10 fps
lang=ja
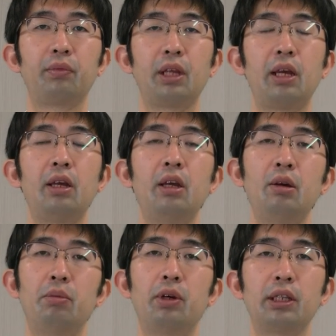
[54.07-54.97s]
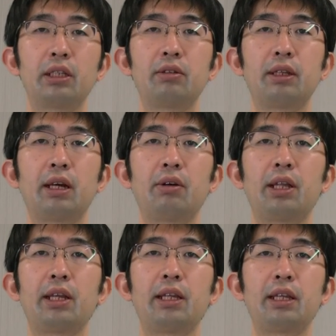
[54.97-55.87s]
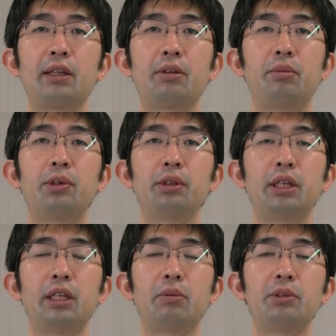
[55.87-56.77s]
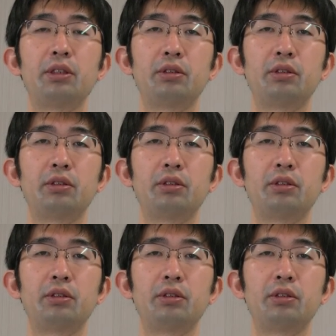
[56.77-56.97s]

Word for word: で、もう私は治らないんだと思っていても、